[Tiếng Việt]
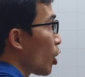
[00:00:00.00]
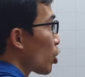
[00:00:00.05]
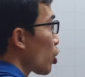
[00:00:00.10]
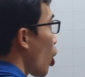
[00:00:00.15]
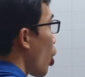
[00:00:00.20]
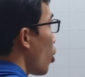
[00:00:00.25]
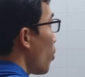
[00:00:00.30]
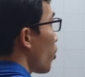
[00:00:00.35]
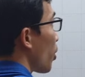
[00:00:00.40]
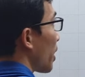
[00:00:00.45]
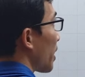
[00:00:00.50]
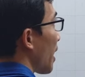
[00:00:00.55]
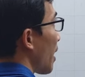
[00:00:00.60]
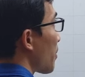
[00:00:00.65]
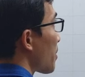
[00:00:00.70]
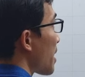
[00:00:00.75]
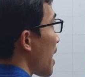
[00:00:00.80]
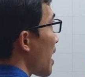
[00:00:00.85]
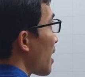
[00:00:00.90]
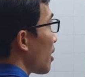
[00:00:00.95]
Cho một cái
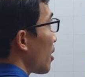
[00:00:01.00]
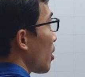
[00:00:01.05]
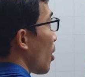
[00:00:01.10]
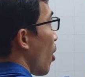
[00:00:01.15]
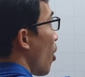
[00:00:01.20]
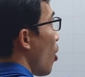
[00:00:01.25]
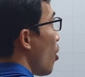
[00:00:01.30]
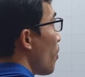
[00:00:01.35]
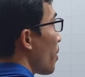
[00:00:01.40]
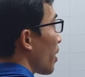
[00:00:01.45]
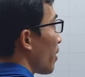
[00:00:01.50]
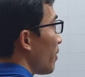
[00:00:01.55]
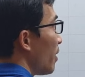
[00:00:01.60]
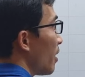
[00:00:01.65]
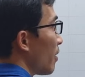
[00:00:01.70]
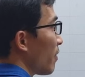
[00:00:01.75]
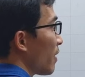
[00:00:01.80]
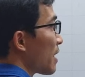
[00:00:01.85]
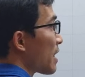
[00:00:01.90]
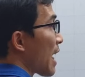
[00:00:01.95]
tam giác có một cái
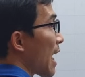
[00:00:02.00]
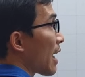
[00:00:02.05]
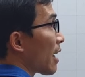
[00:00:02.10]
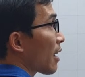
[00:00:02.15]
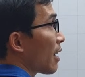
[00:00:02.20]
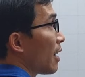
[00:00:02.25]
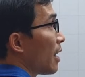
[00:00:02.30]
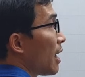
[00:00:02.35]
đường phân giác.